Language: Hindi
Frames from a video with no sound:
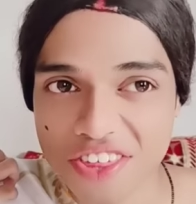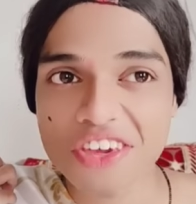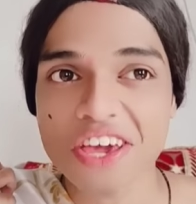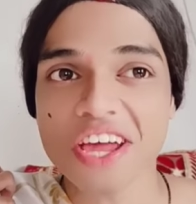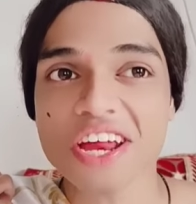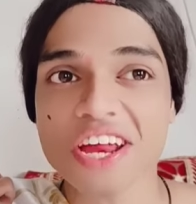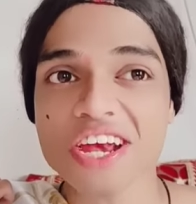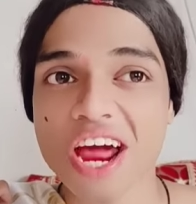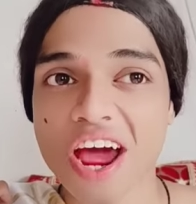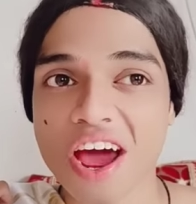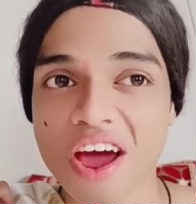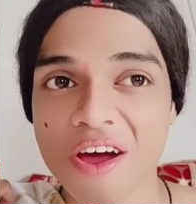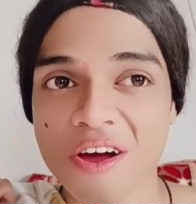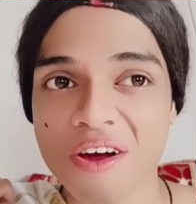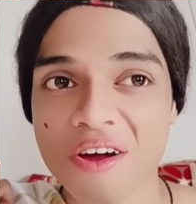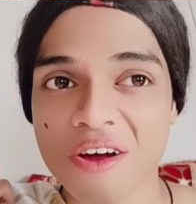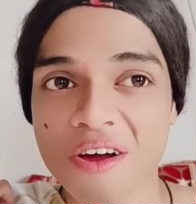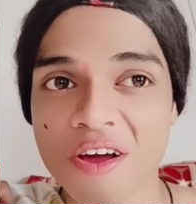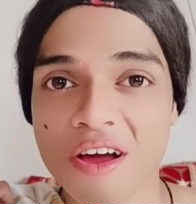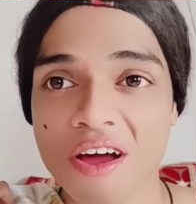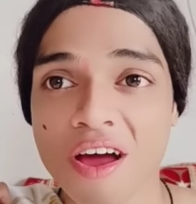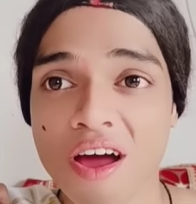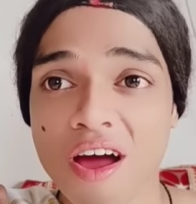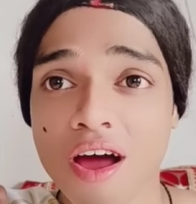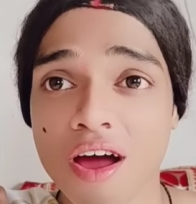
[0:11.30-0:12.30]
कीजिए ना
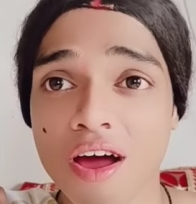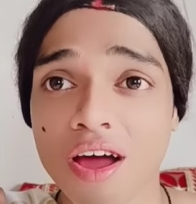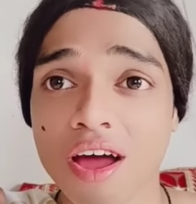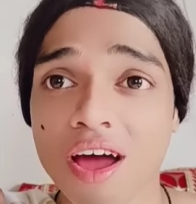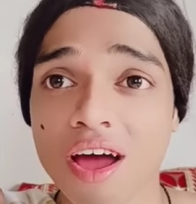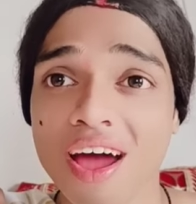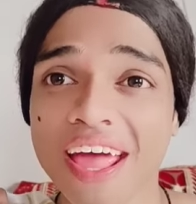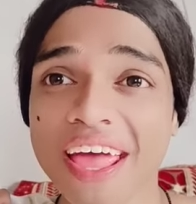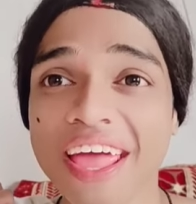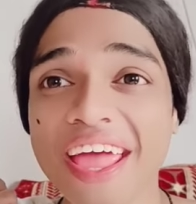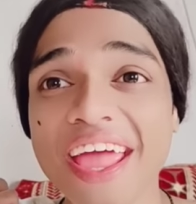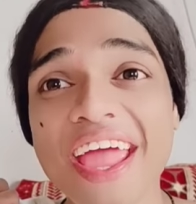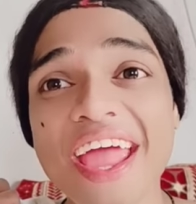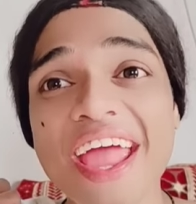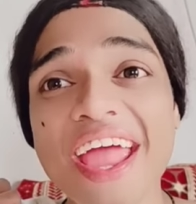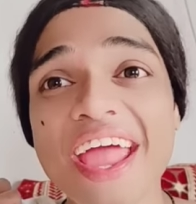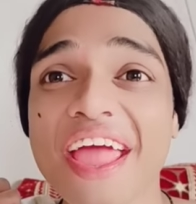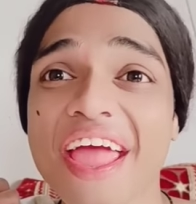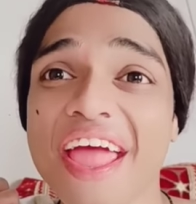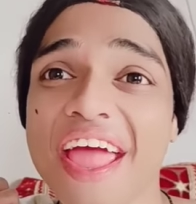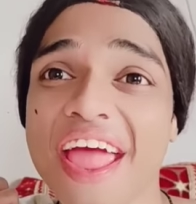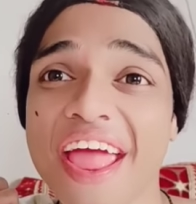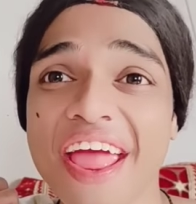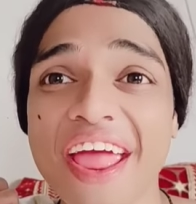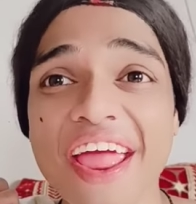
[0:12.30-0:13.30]

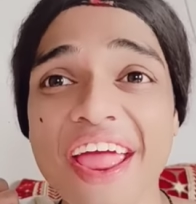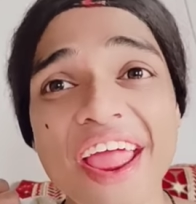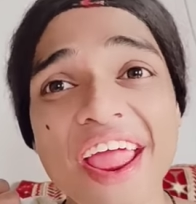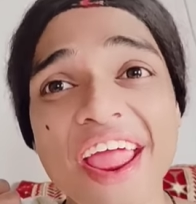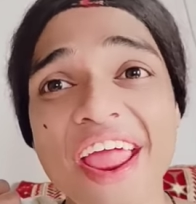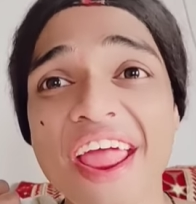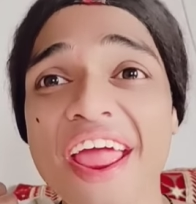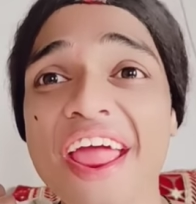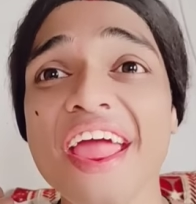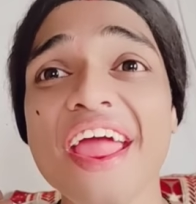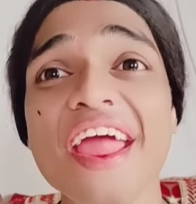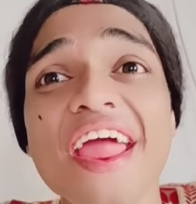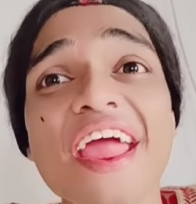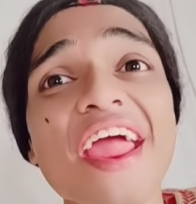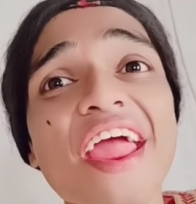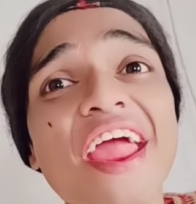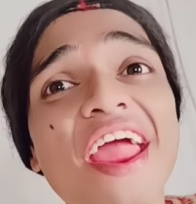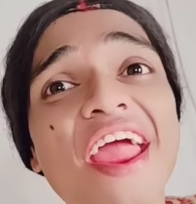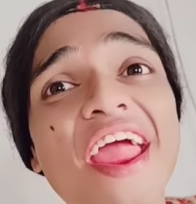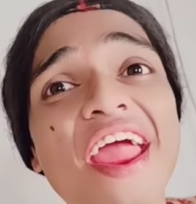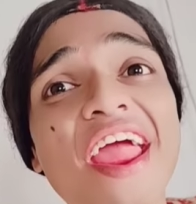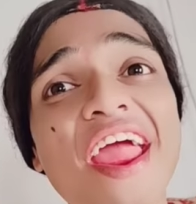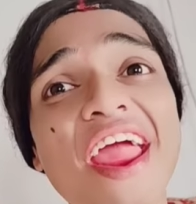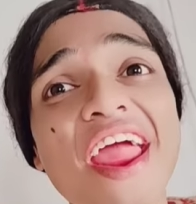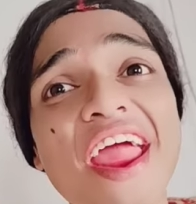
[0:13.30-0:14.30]
हे हे हे हे